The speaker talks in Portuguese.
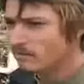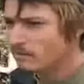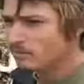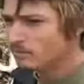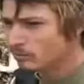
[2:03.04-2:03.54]

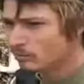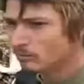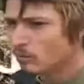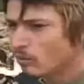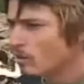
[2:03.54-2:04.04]
sabe,
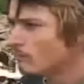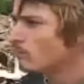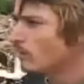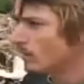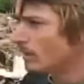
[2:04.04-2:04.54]
um, ovo,
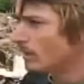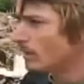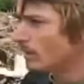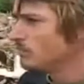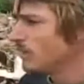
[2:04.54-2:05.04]
uma
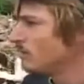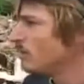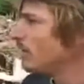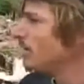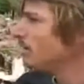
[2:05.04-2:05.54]
qualidade
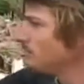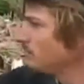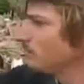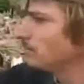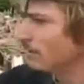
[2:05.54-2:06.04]
melhor
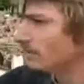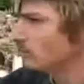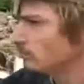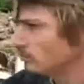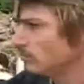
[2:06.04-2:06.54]
em,
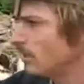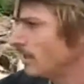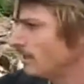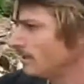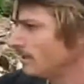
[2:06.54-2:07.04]

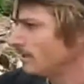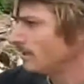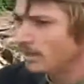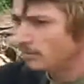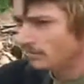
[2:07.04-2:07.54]
né, no
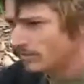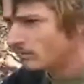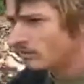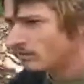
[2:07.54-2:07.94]
meio dessas